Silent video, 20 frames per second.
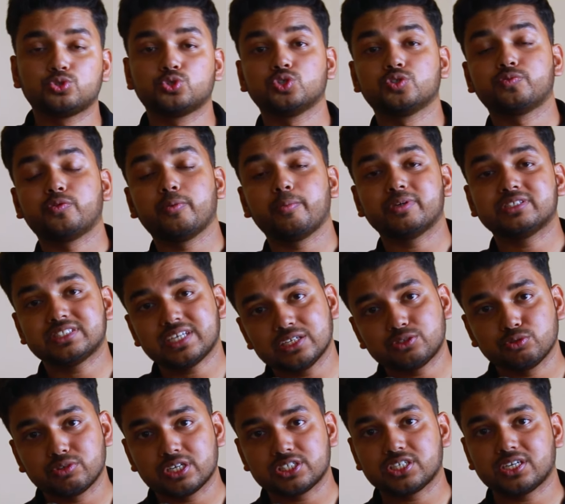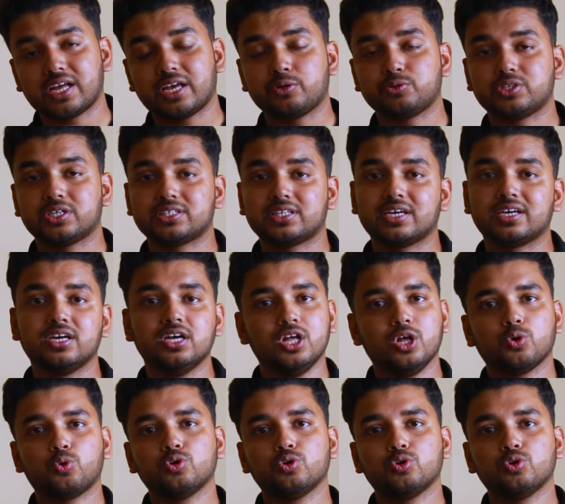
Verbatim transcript: कुछ कुछ फ़ोन में सेचुरेशन हाई हो जाता है